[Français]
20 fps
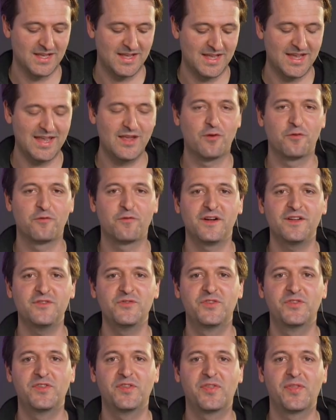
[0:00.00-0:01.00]
Et enfin,
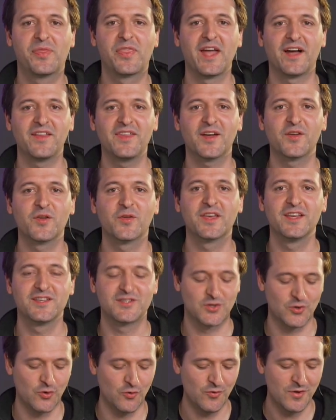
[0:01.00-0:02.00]
dernière
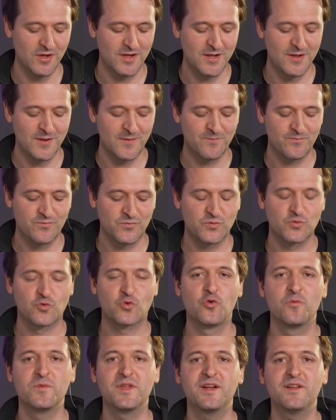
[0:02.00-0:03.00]
question,
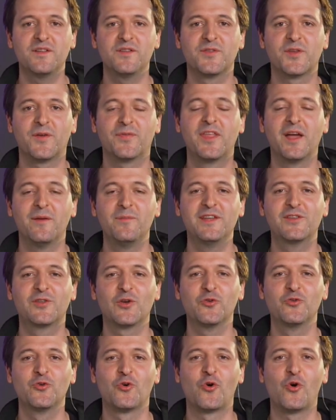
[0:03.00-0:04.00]
combien d'habitants
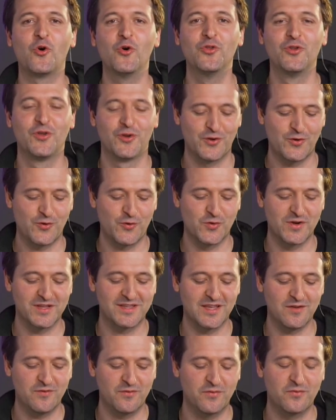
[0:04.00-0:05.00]
du Rhône ont
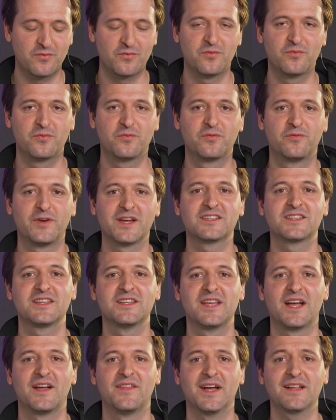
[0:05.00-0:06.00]
été
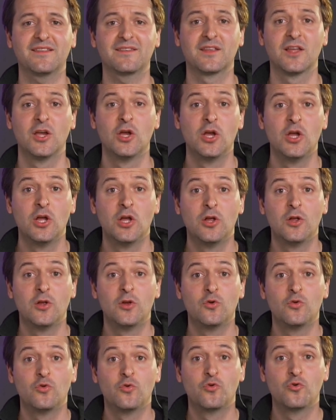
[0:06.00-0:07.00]
vaccinés à date
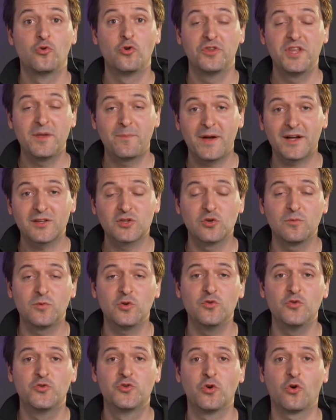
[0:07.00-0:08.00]
Le département
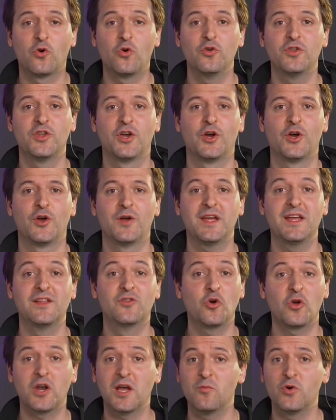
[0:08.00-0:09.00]
du Rhône euh, est
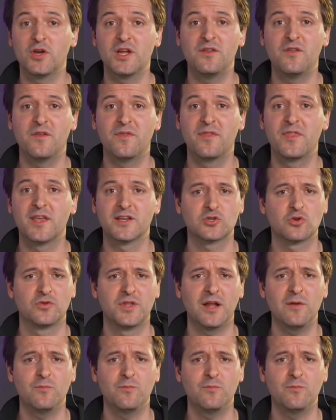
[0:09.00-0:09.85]
dans la moyenne nationale,